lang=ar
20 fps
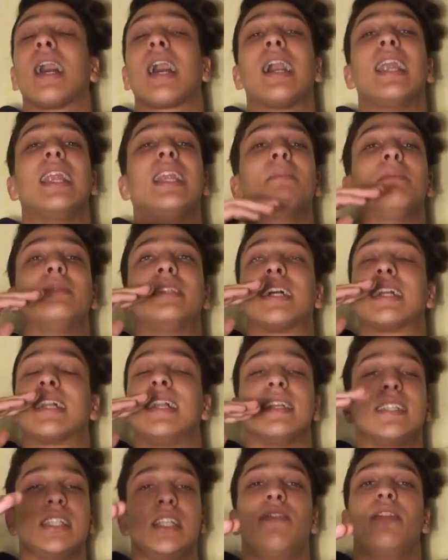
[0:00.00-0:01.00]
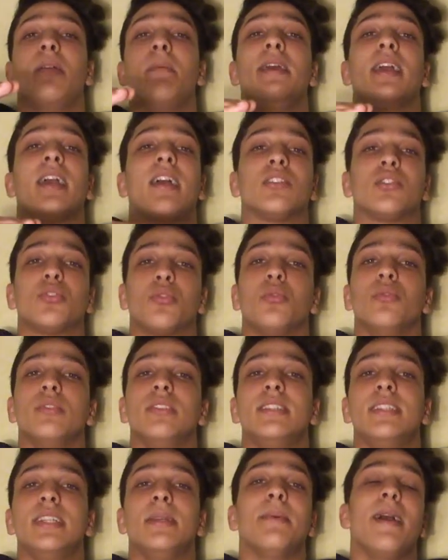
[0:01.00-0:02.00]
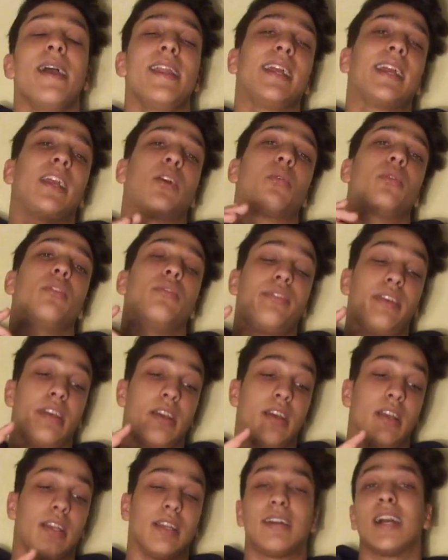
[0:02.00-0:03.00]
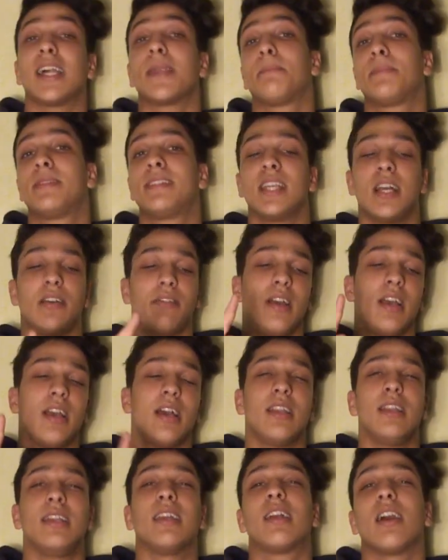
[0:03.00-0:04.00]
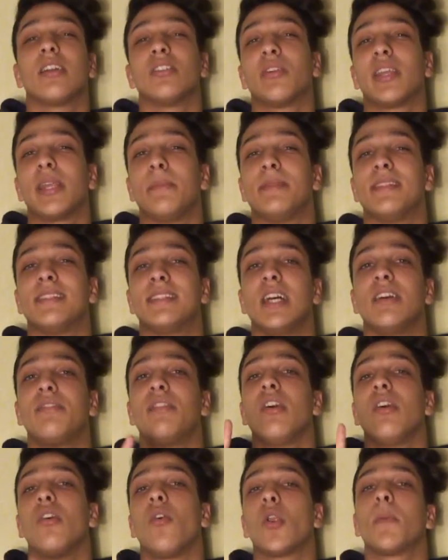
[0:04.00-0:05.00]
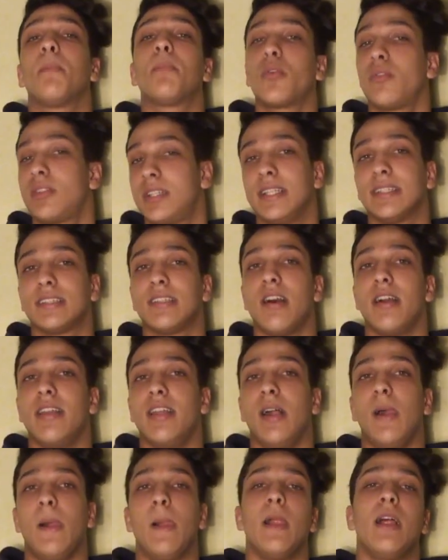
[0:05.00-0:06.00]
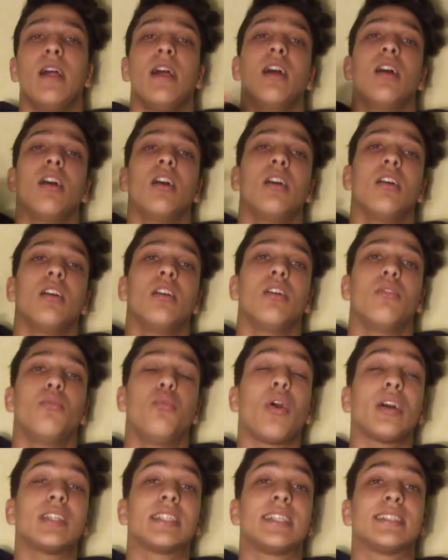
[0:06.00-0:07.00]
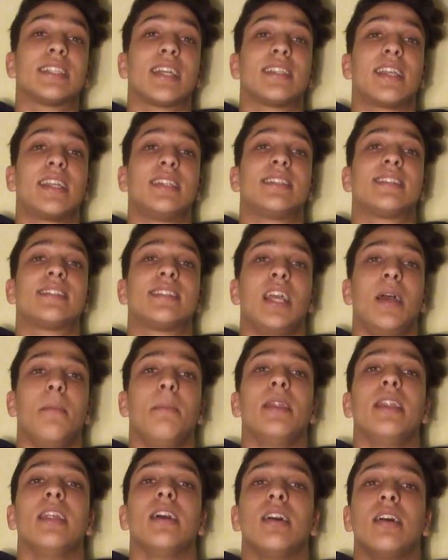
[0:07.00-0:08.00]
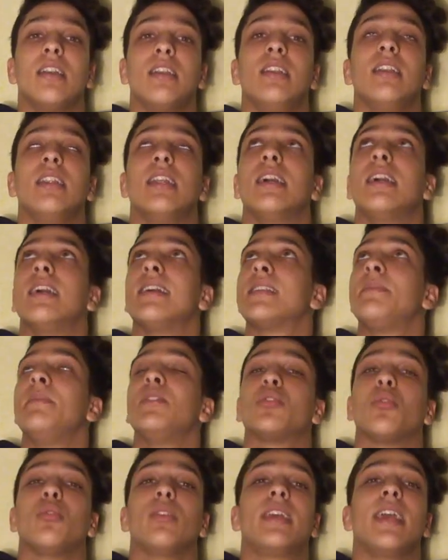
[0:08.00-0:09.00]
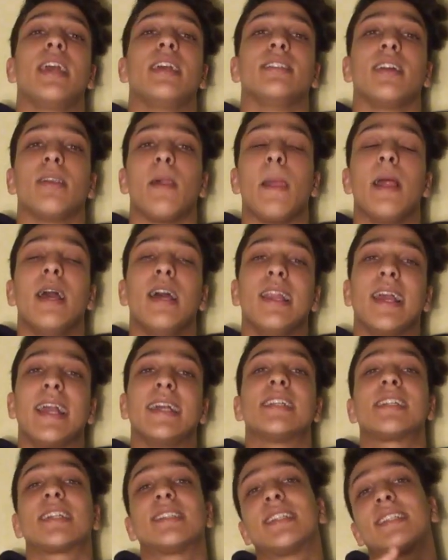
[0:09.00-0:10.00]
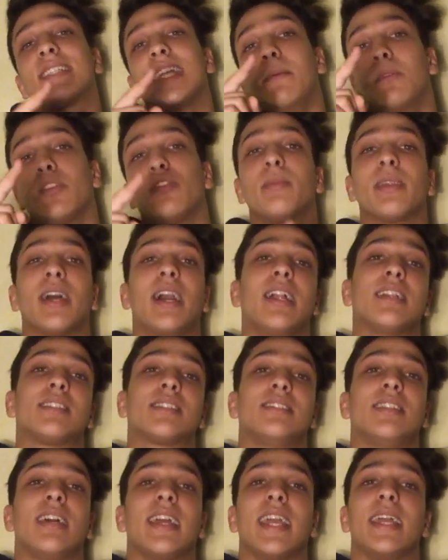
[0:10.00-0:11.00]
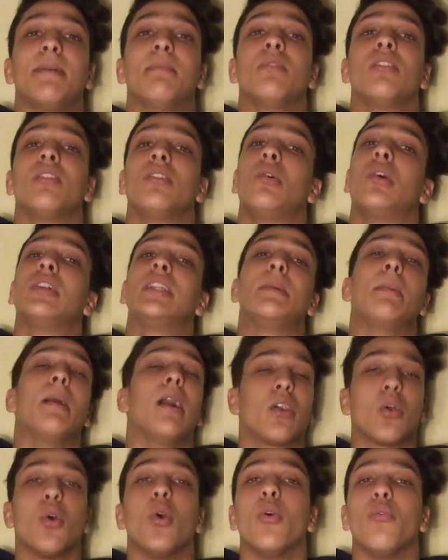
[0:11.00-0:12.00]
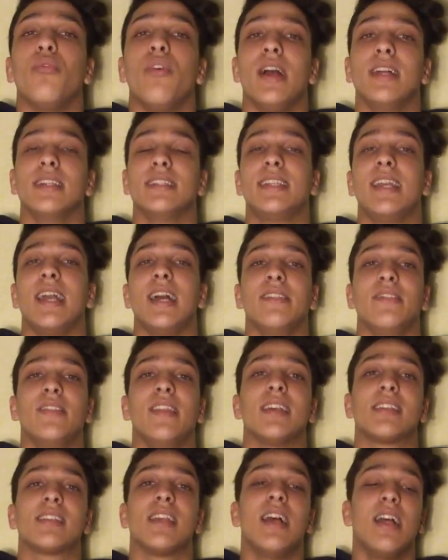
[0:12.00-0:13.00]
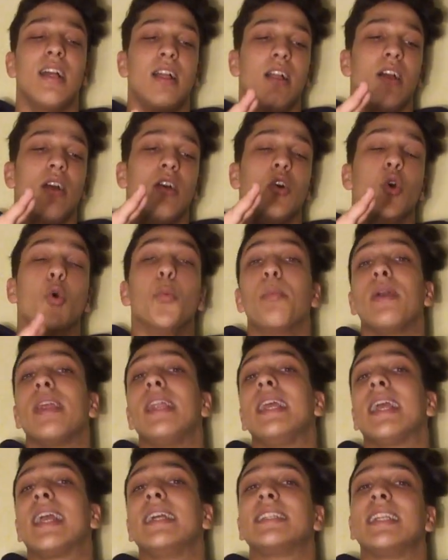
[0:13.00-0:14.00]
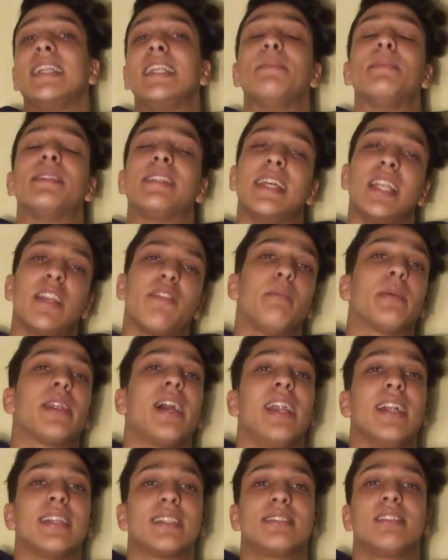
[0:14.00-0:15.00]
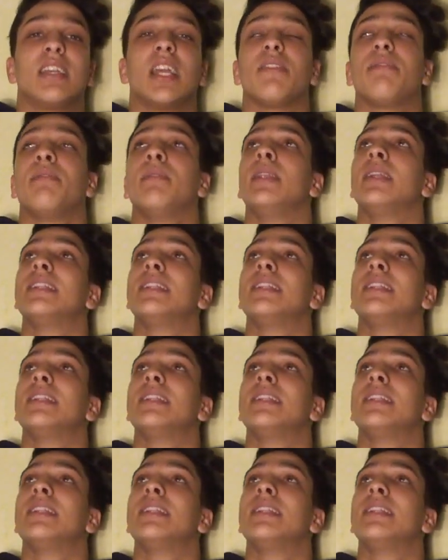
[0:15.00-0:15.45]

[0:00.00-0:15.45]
قل من داك 30% كتكون ديما هنا يعني كيكون فيه الكارب بزاف لي كالوري بزاف والبروتين طايح فوقاش كتقدري تستعمل سميتو الكينر الكينر تقدر تستعملو في مرحله التضخيم وهذه معروفه عند كاع الناس ومن بين لي كينر اللي مزيان في مرحله التضخيم